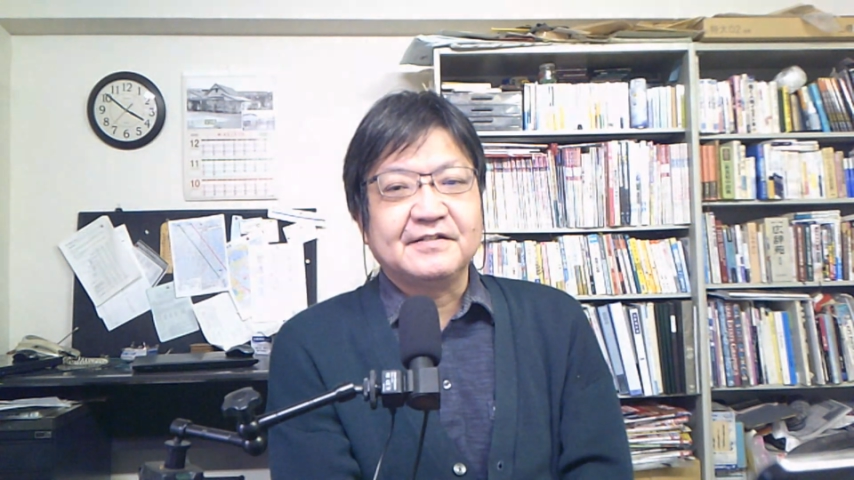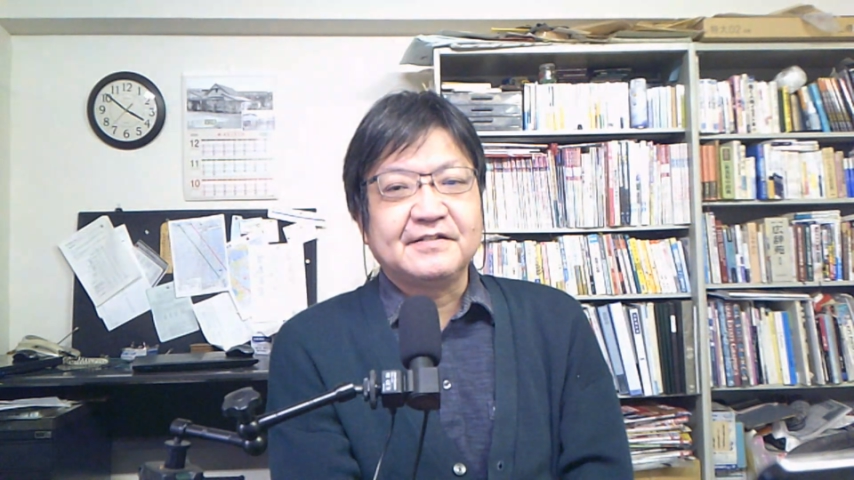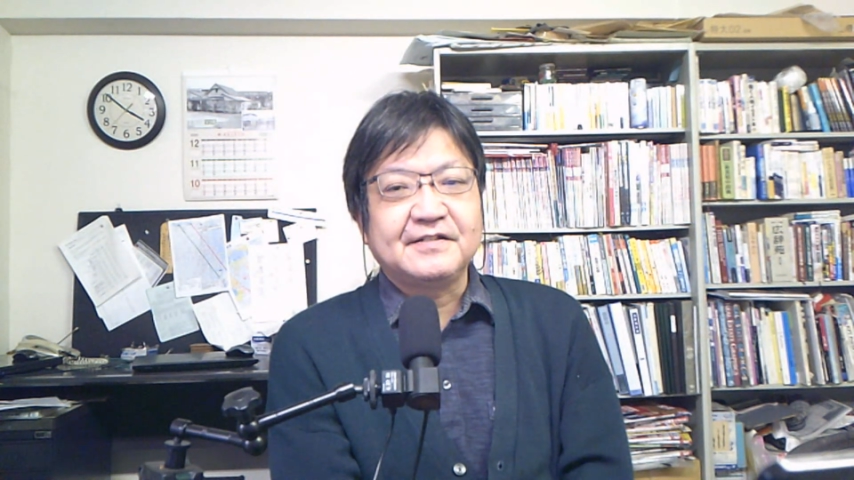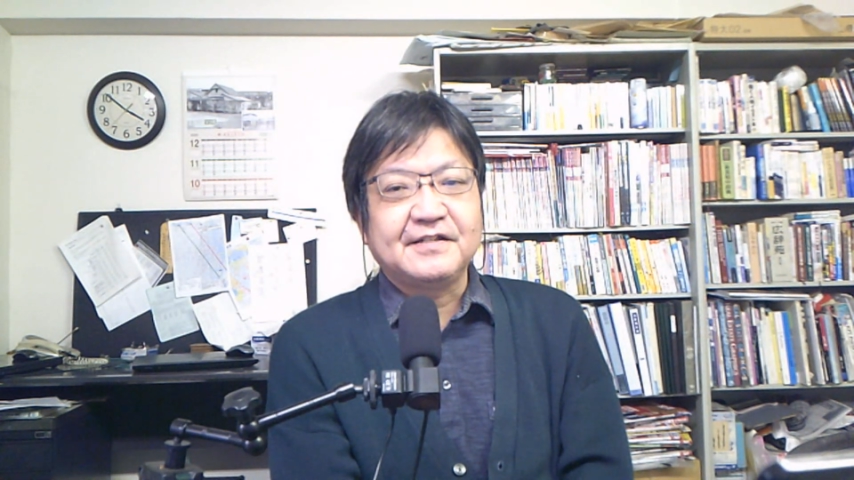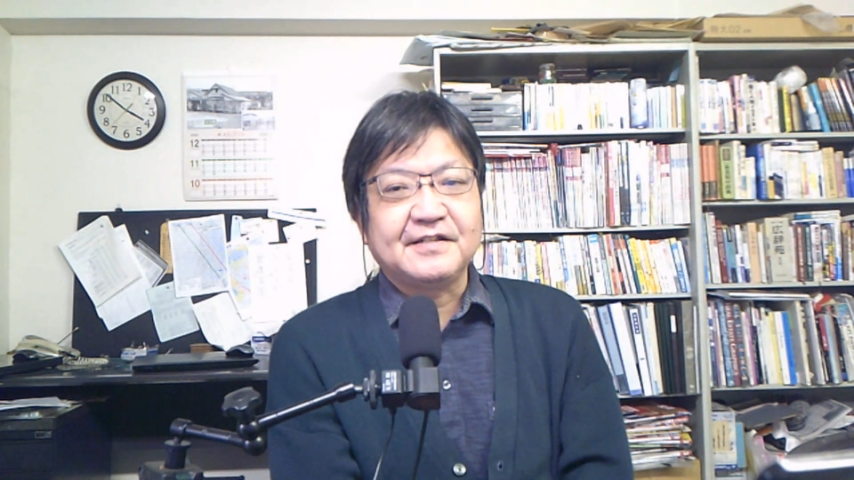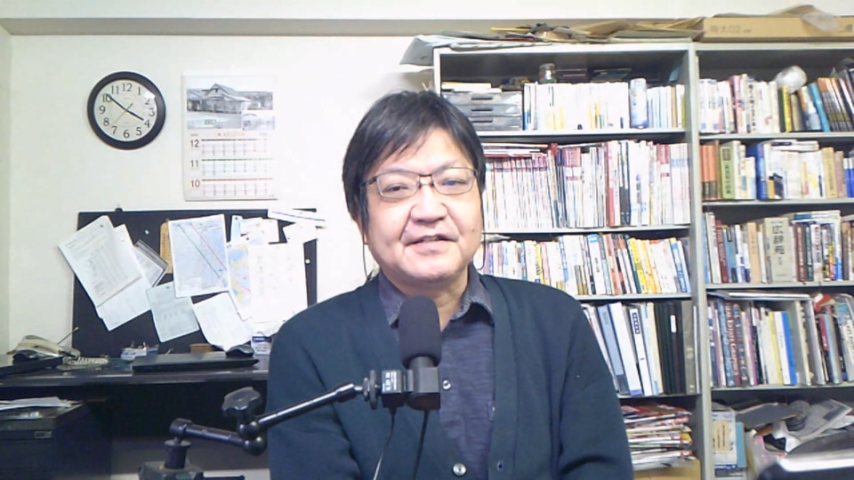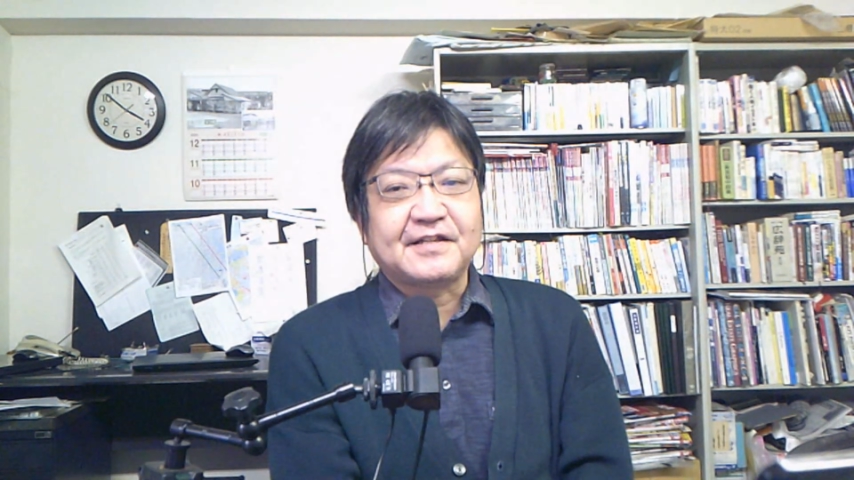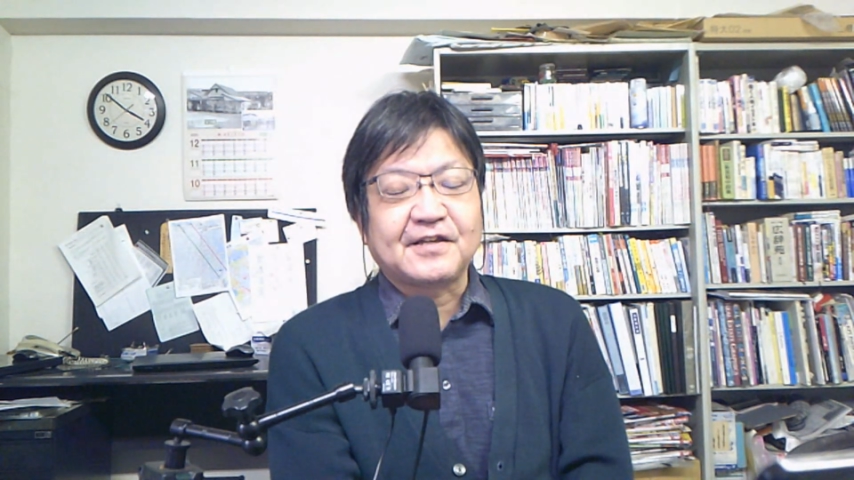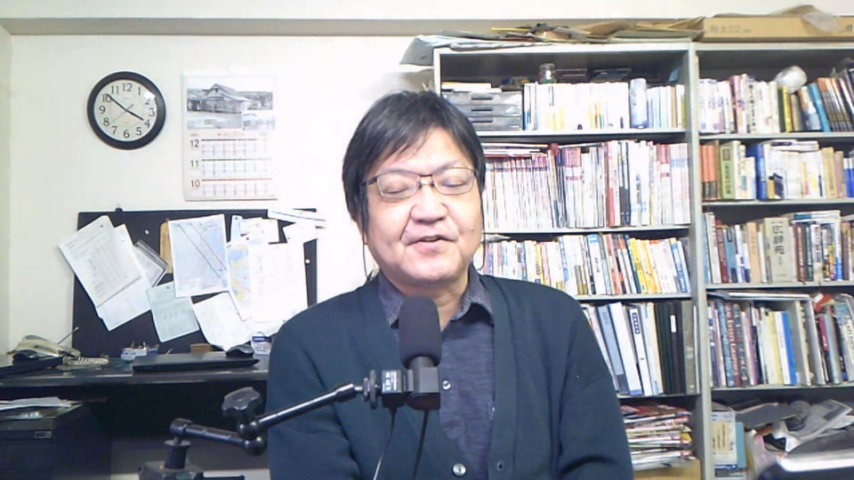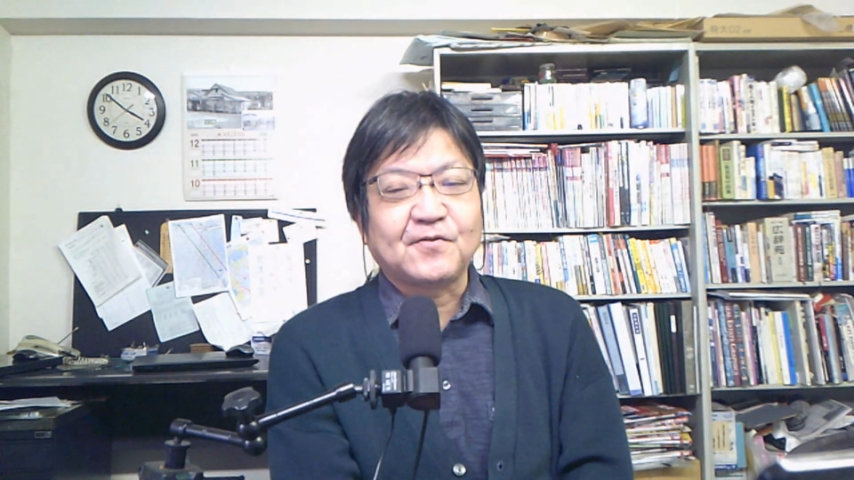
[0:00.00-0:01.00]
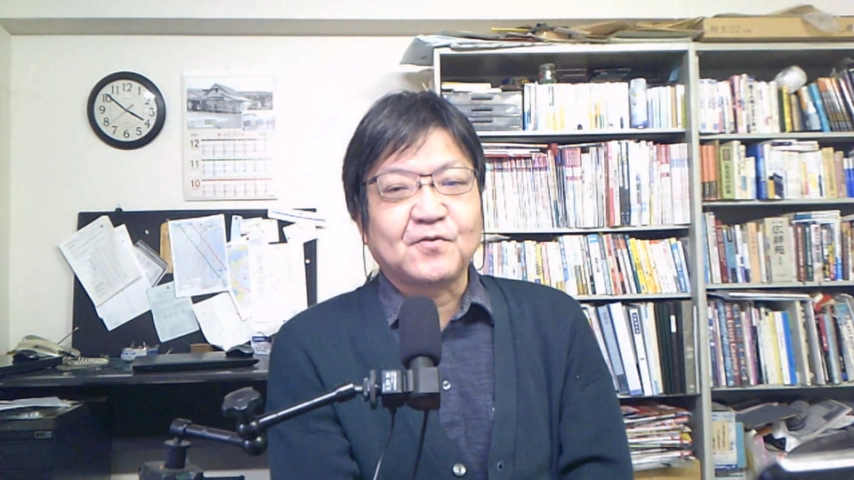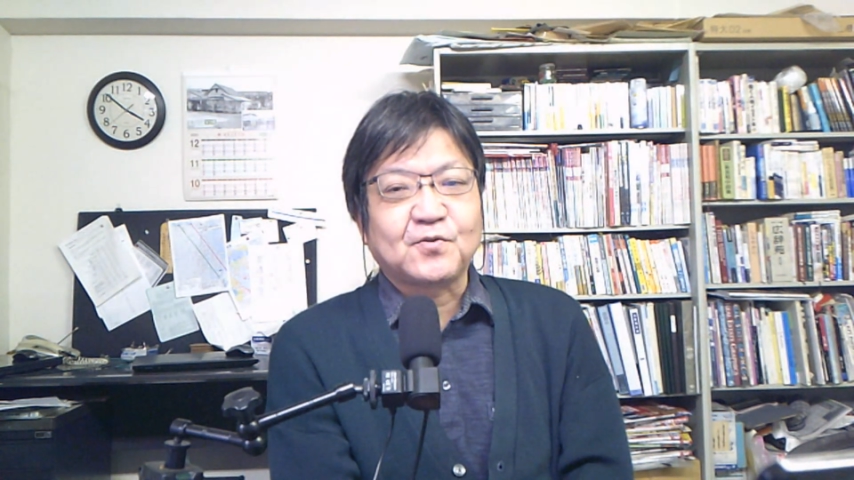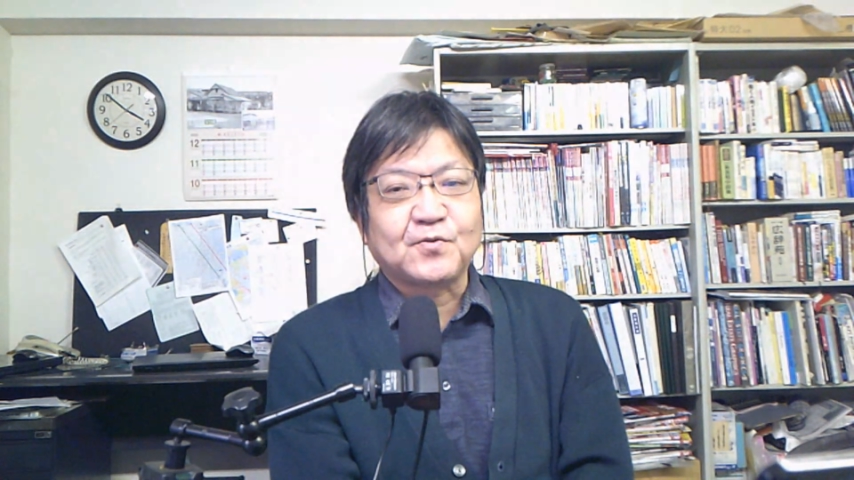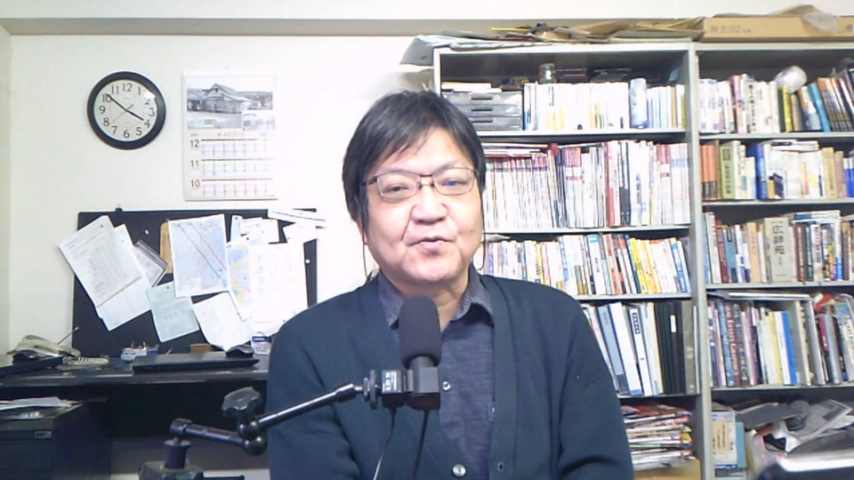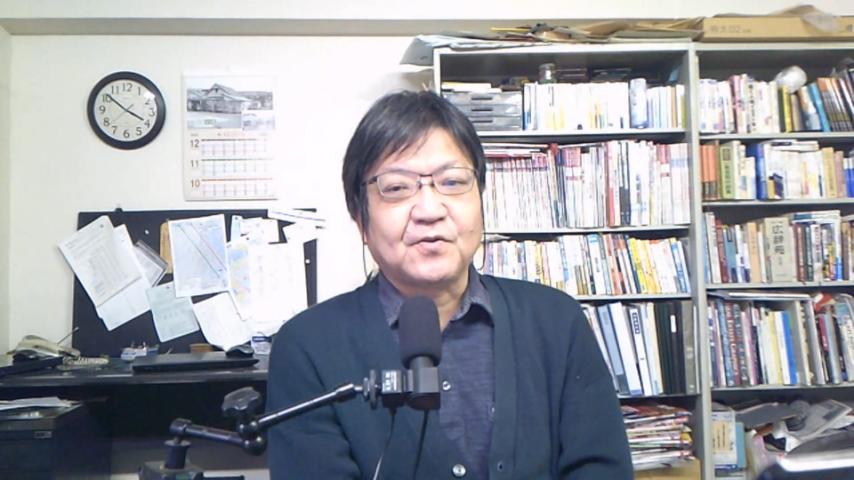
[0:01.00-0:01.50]
に適用
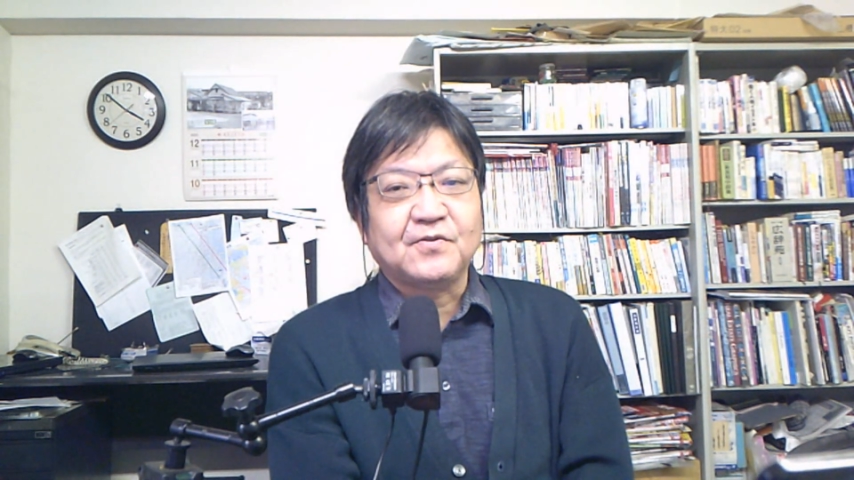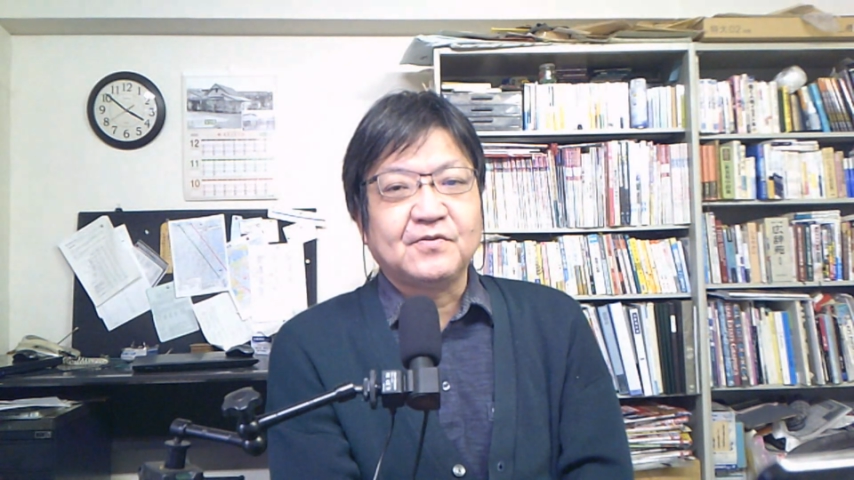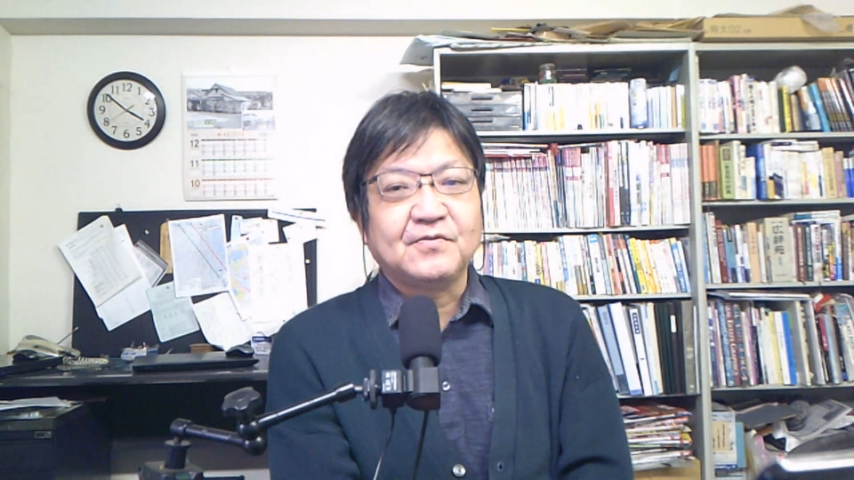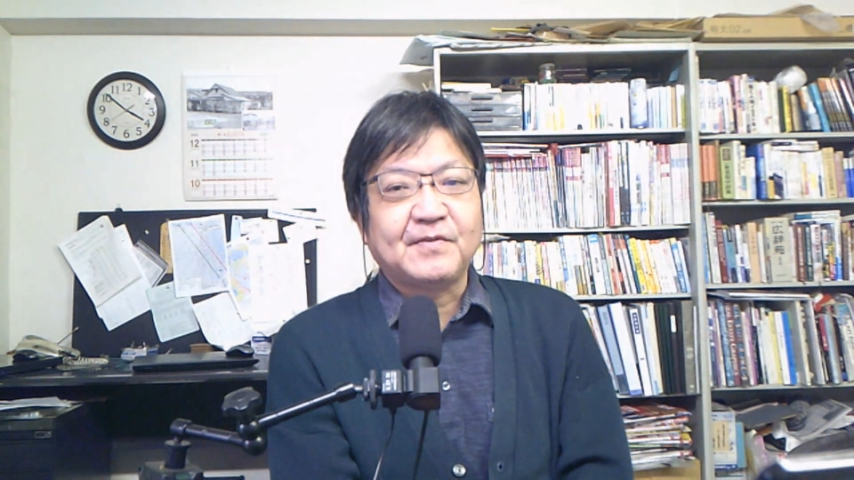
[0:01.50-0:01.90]
すると、